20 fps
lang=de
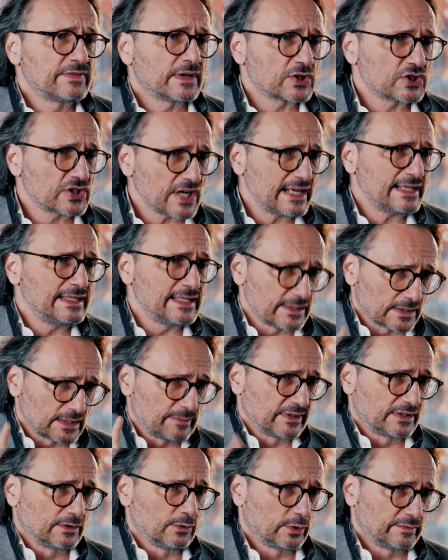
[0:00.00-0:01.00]
wahrscheinlich oder
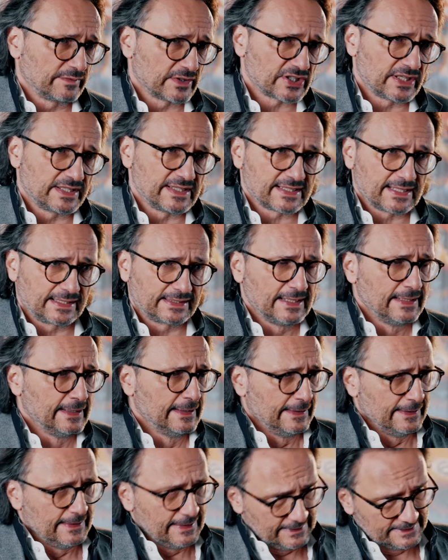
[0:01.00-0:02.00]
mit einer hohen Wahrscheinlichkeit
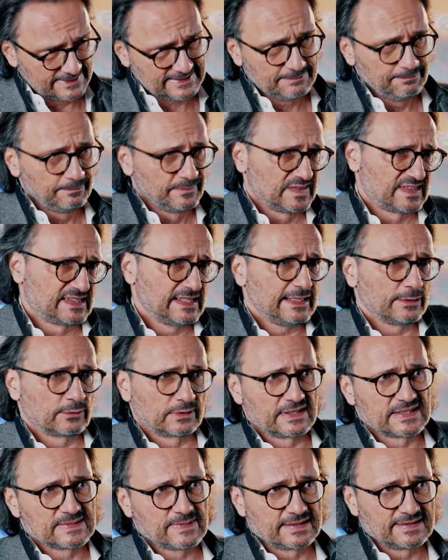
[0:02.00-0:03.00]
in 10 oder
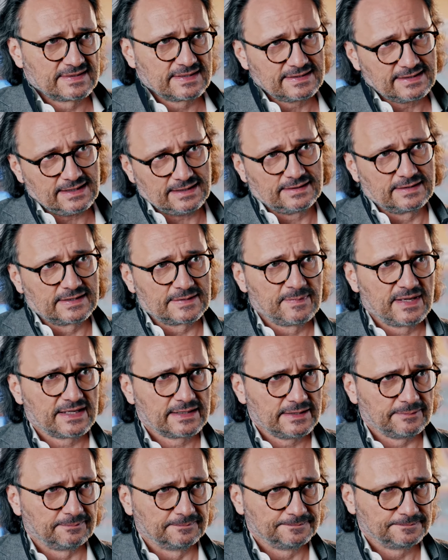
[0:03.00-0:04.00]
in 20 Jahren nicht mehr
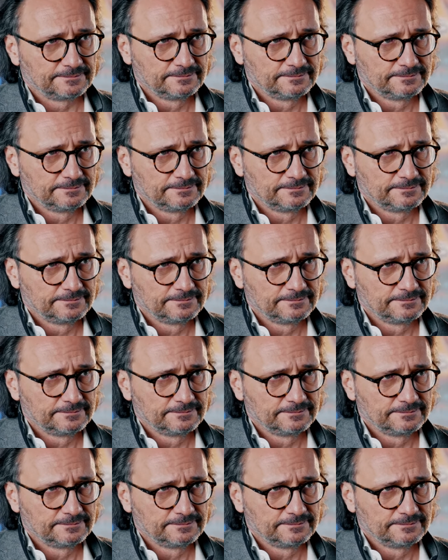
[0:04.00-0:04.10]
geben.